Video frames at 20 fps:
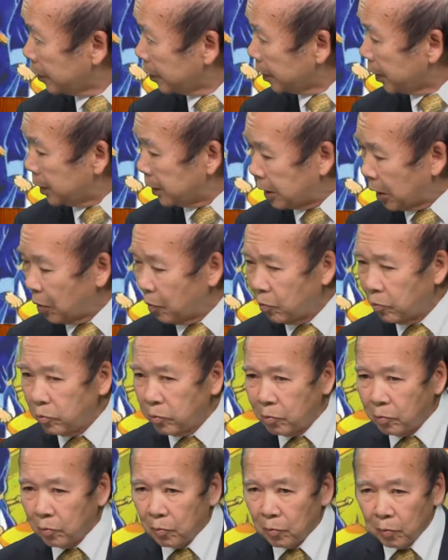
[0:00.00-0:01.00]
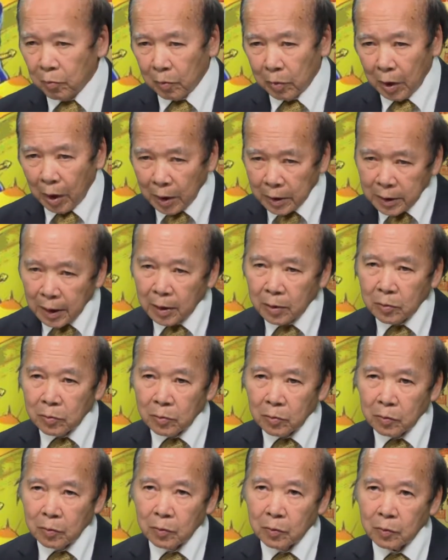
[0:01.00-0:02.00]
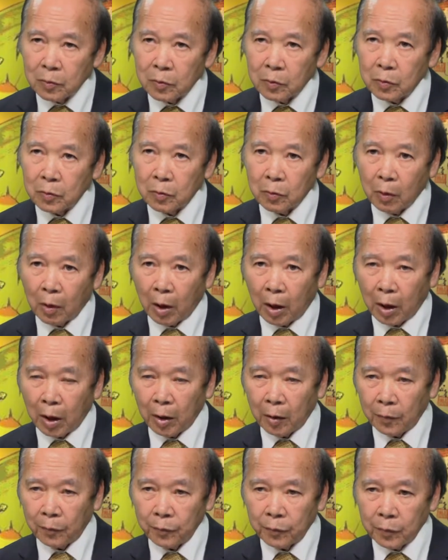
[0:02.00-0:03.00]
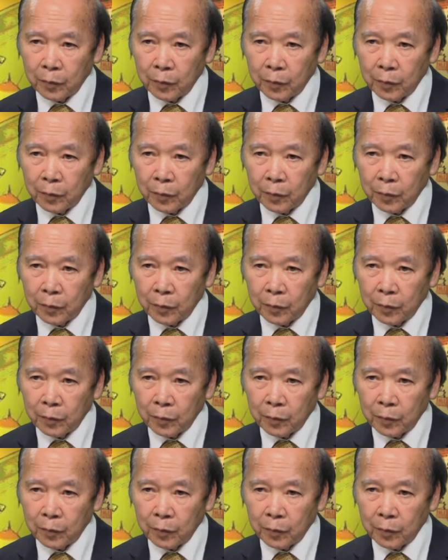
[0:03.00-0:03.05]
cái công lớn nhất của uh,